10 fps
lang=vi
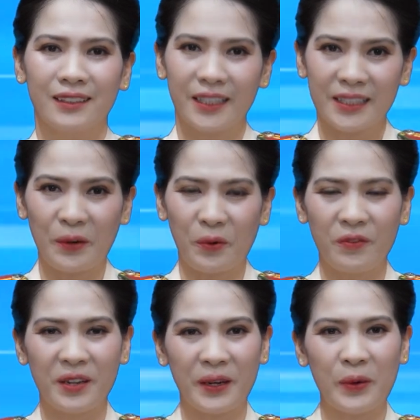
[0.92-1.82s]
Kính chào quý
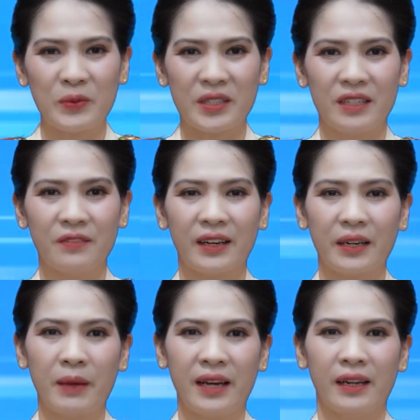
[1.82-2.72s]
vị, các đồng chí và
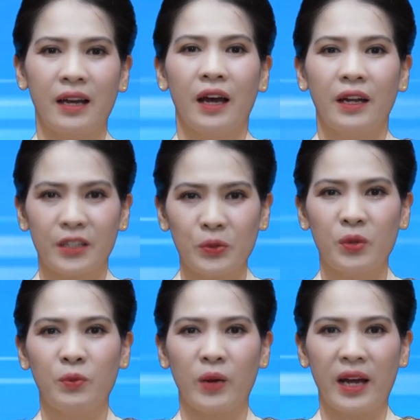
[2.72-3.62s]
các bạn. Trong
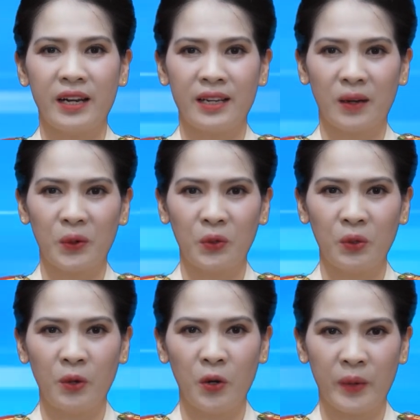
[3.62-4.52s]
chuyên mục An ninh Con
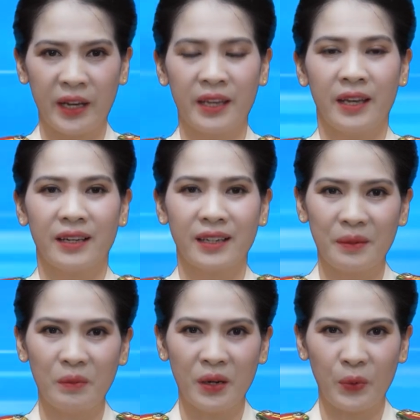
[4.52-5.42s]
Tum hôm nay,
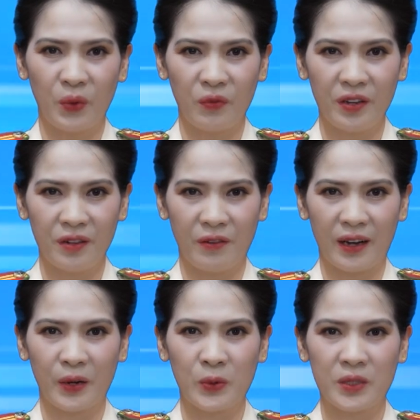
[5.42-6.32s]
kính mời quý vị và
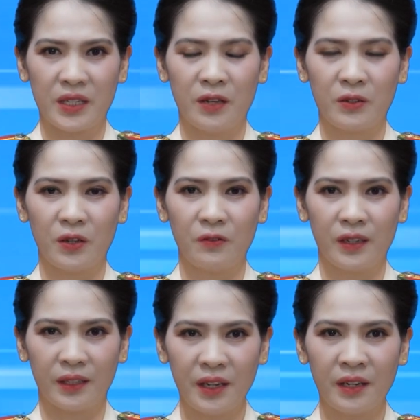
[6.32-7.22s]
các đồng chí theo dõi
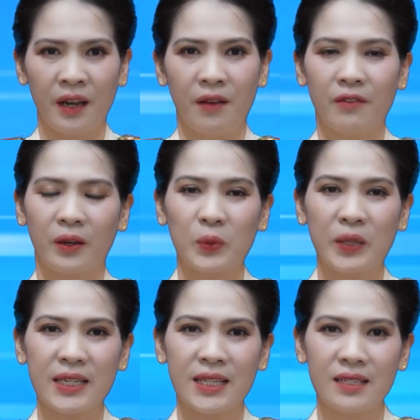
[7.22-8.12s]
phần tin về công
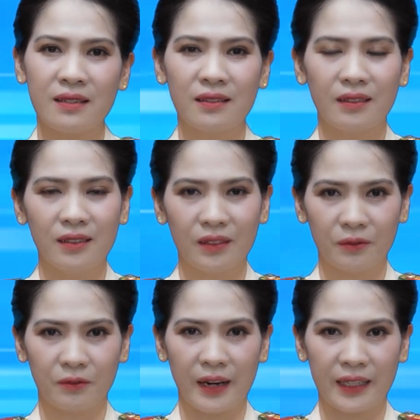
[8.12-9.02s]
tác xây dựng lực lượng
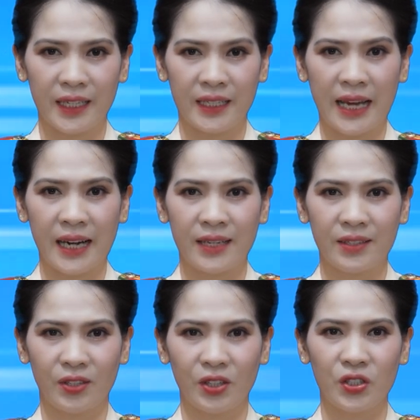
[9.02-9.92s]
và tình an ninh
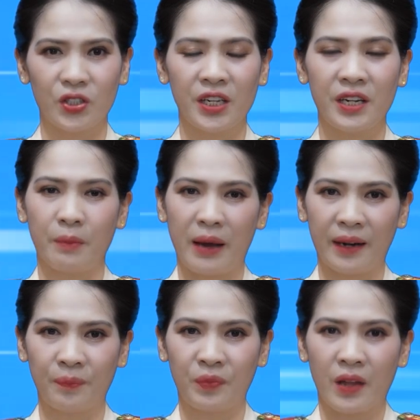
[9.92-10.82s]
trật tự trên địa
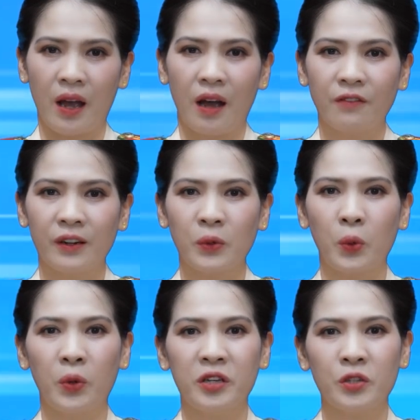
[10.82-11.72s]
bàn. Phần
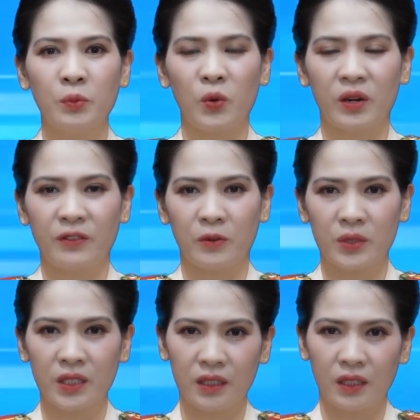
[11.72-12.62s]
cuối chuyên mục là phóng
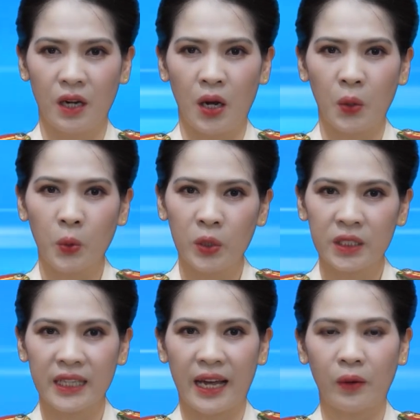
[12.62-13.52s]
sự, nguồn
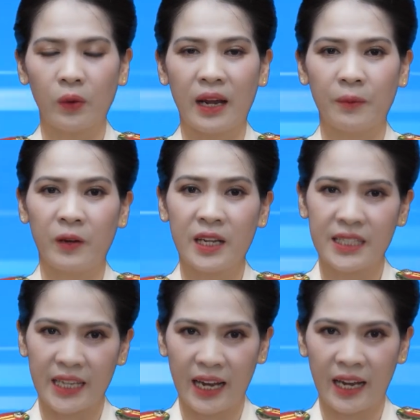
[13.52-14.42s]
sáng của làng
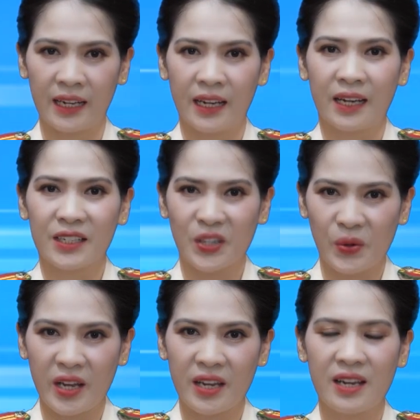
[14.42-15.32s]
Playsa. Sau
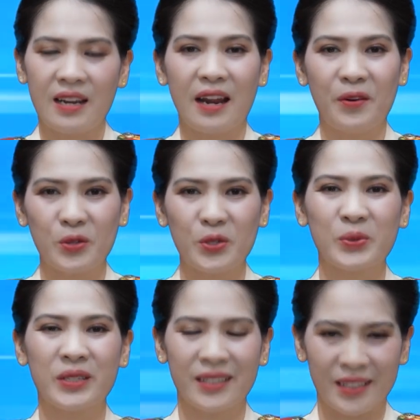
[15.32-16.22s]
đây là nội
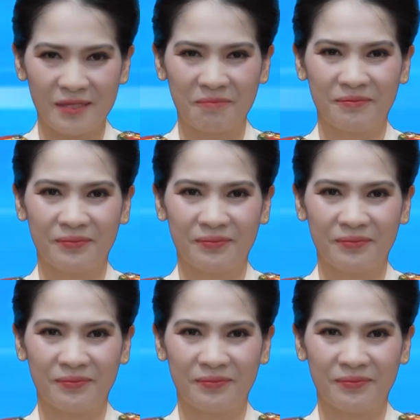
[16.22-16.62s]
dung chương trình.